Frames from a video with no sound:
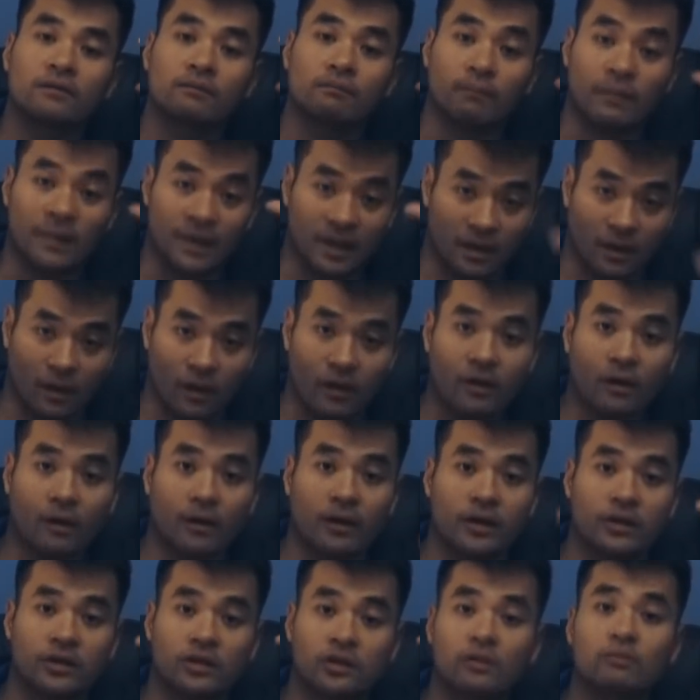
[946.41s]
mình đã nói
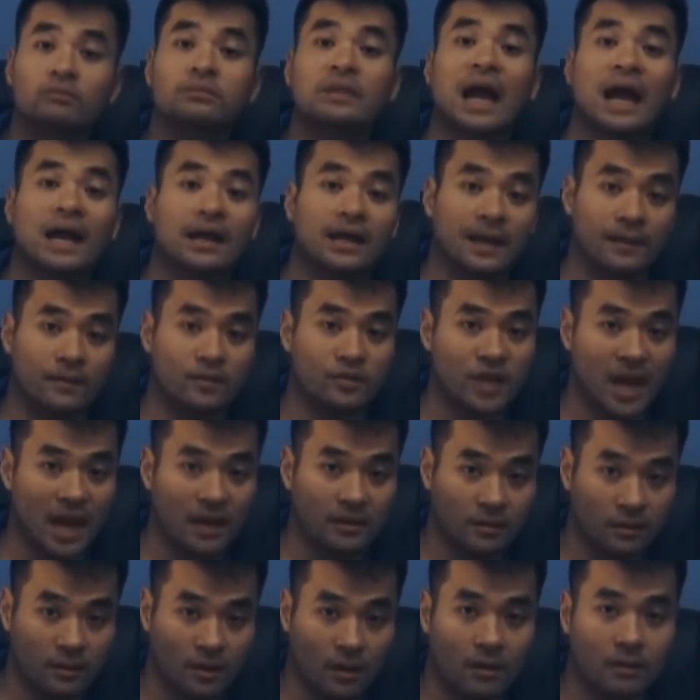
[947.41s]
rồi chúng ta kiểm
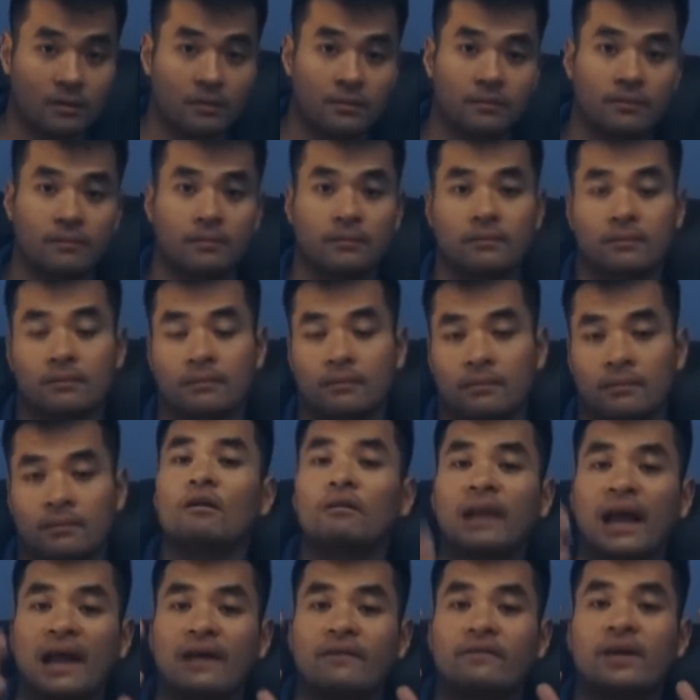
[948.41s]
soát được nó có
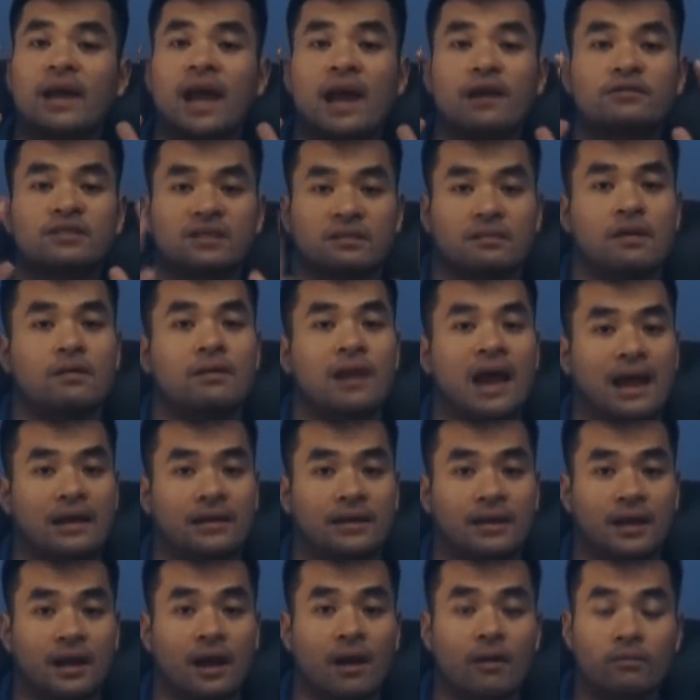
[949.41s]
lẽ với Elzabella
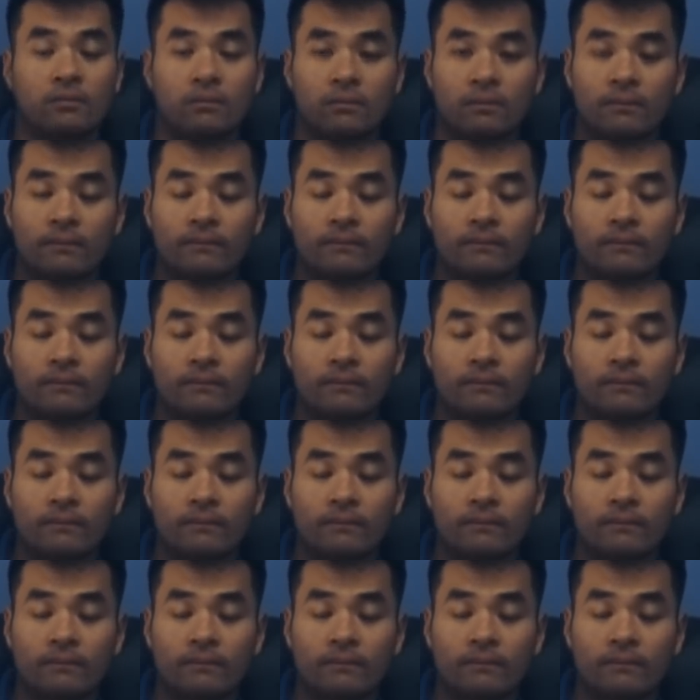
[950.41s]
thì không